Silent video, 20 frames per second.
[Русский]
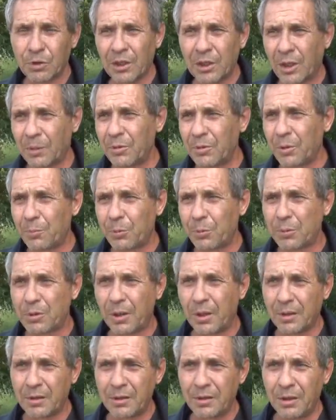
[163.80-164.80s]
Сам
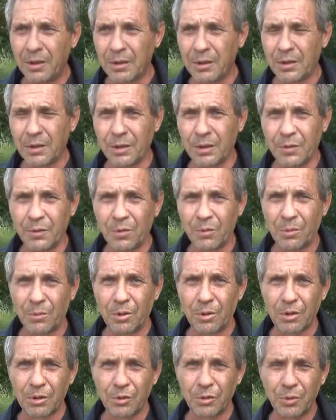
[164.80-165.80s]
депутат не, да его
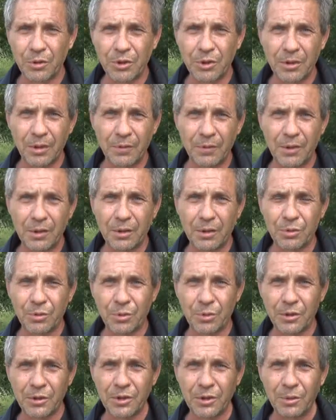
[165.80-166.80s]
молодой человек,
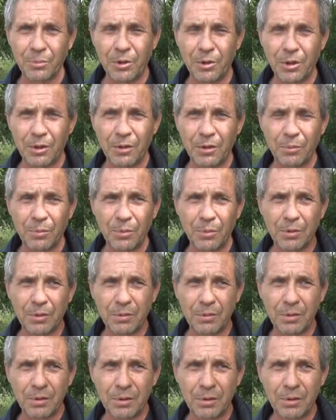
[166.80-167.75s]
который с ним рядом был.